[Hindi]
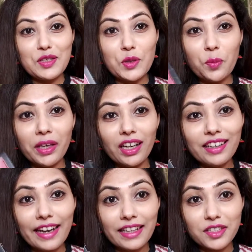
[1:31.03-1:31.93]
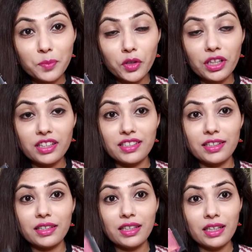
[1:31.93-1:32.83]
सो so, मेरा नेक्स्ट प्रोडक्ट है
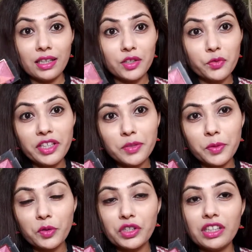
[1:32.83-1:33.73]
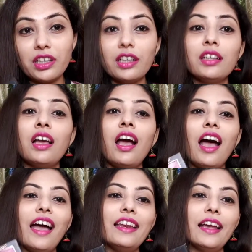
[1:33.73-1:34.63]
स्विस ब्यूटी का
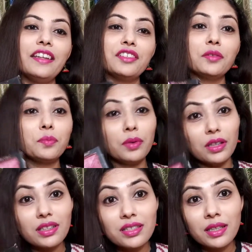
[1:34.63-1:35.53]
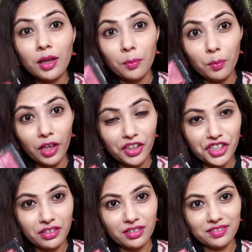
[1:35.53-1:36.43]
हाइलाइटर प्लस
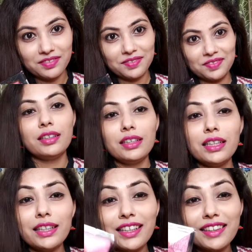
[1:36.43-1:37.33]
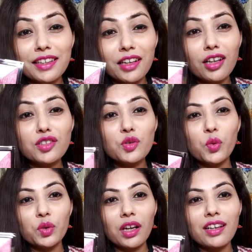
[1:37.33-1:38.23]
ब्लशर ये कितना
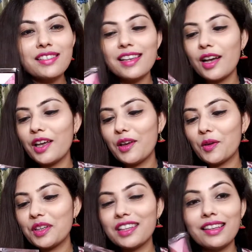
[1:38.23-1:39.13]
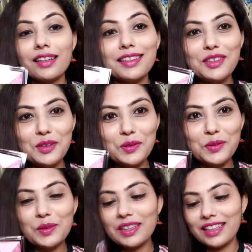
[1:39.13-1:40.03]
छोटा सा है और कितना
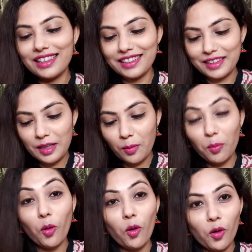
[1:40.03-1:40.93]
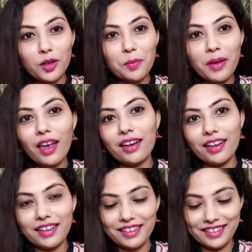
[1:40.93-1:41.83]
क्यूट है बहुत प्यारा
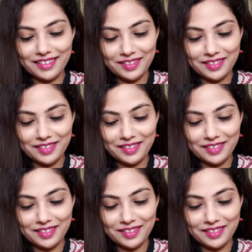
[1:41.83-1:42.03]
है